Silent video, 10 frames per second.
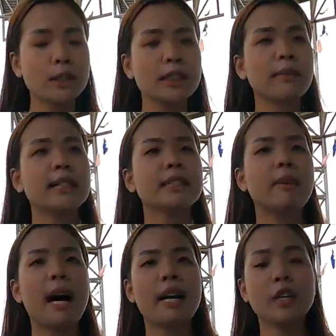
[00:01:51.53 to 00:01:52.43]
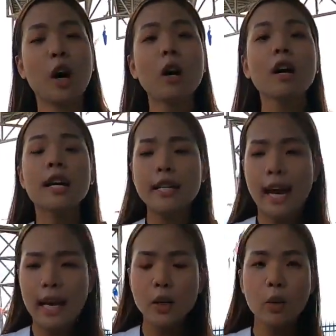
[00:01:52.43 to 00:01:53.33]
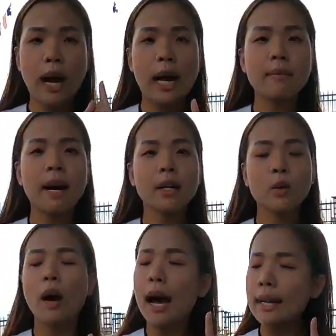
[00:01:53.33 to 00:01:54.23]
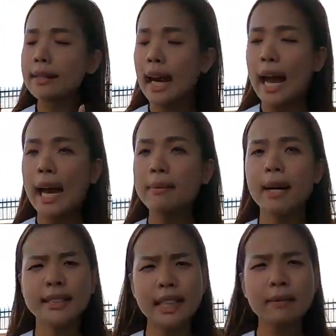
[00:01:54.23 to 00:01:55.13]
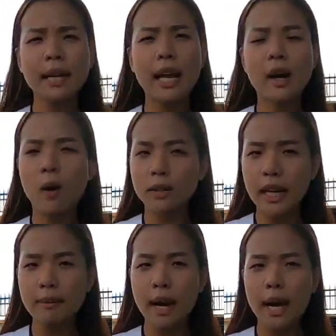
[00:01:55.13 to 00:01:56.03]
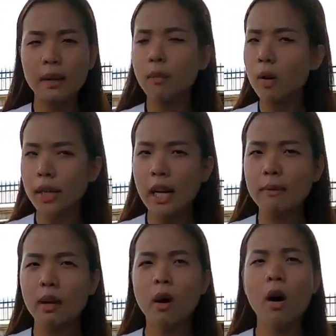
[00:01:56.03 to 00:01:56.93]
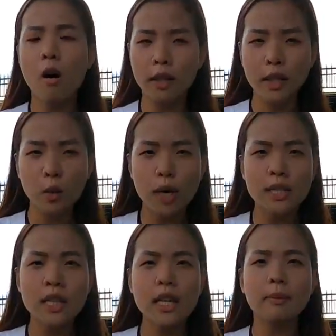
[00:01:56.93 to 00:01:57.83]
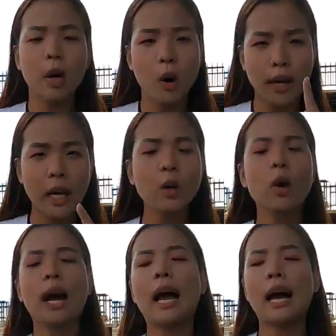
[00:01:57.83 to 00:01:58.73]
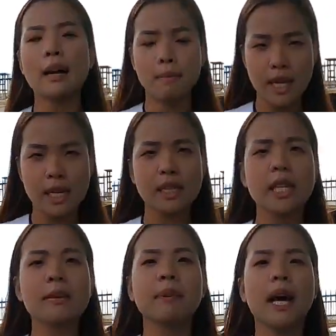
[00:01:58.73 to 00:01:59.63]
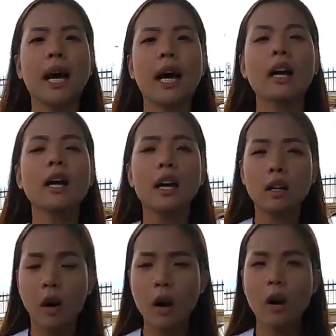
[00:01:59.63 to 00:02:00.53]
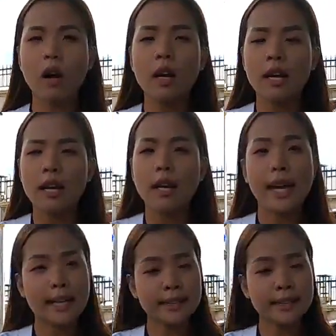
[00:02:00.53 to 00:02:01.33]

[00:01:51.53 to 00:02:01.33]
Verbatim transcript: ผ่อนสบายๆเนาะอยากให้ลูกค้ามาดูถามอาชีพอะไรออกได้บ้าง บอกได้คำเดียวว่าออกได้ทุกอาชีพ ขอแค่ลูกค้ามีอาชีพนะคะ ก็เอก